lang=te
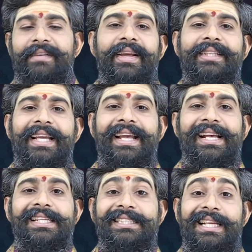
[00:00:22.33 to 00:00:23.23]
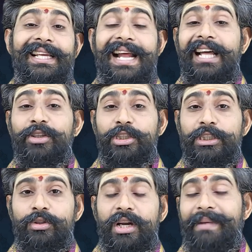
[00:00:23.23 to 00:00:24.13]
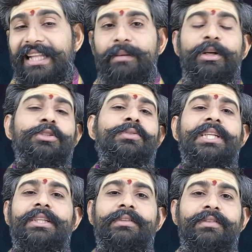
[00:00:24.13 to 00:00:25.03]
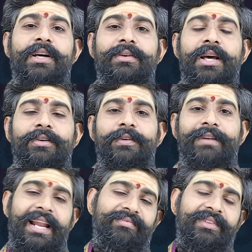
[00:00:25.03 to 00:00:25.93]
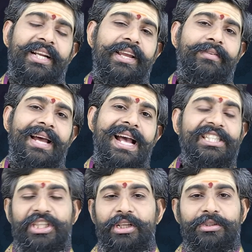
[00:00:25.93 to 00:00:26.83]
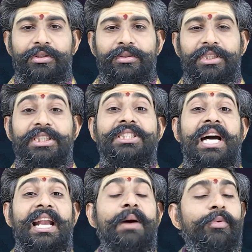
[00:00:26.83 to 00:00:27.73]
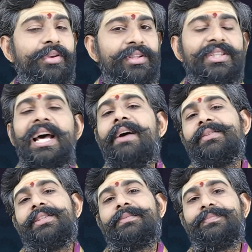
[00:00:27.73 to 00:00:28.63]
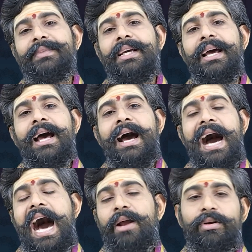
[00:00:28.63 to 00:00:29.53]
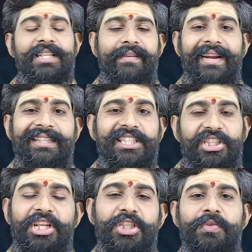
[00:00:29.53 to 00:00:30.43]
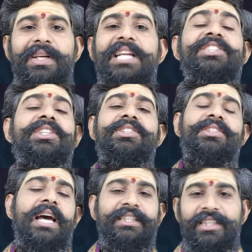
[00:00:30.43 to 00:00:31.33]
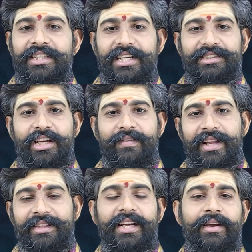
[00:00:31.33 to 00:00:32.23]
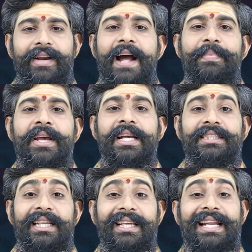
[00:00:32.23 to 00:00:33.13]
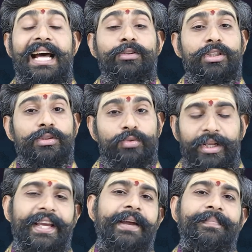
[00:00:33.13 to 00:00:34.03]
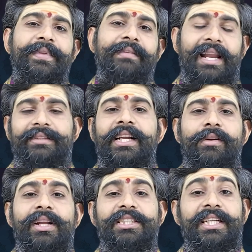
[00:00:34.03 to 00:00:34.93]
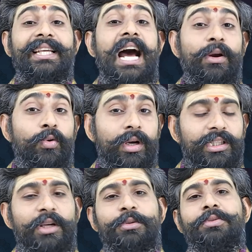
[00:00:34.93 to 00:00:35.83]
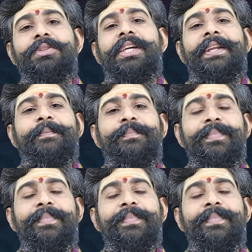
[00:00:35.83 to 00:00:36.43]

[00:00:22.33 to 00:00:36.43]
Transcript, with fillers: ఎవరైతే శనిగ్రహ దోషంతో బాధపడుతూ ఉన్నటువంటి వారు ఉన్నారో వాళ్ళందరికీ కూడా ఈ శనిత్రయోదశి చాలా ముఖ్యం చాలా అవసరం ఆ రోజు ఎవరైతే శనీశ్వరుని అర్చన అర్చన చేస్తారో వాళ్ళందరికీ కూడా శనిగ్రహ దోషం తొలగి వాళ్ళందరికీ కూడా శనిగ్రహ అనుకూలత కలుగుతుంది అని